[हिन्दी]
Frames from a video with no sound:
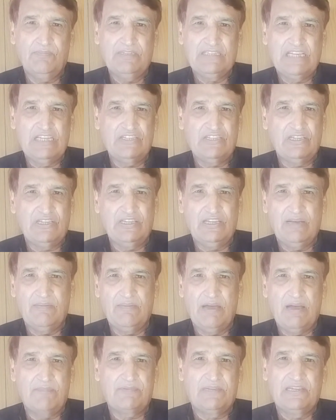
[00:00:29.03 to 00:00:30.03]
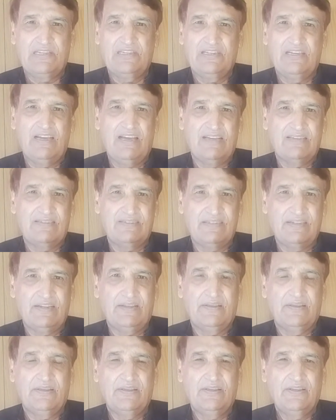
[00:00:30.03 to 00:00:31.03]
पता चली हम आपके लिए हाजिर
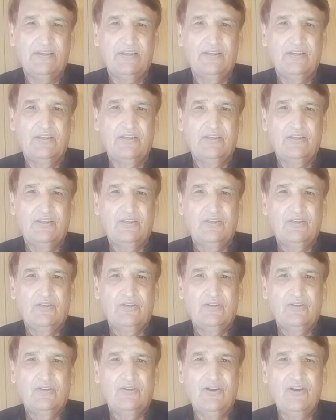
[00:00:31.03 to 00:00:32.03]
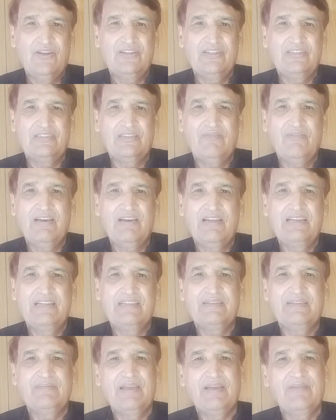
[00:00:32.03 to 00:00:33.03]
हैं और इस हवाले
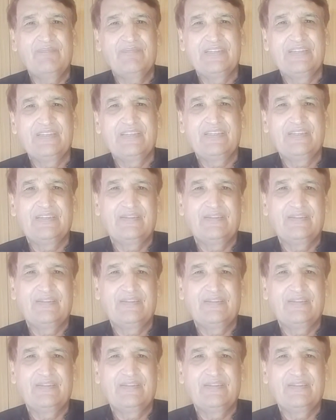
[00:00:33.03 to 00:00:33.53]
से मैं अपने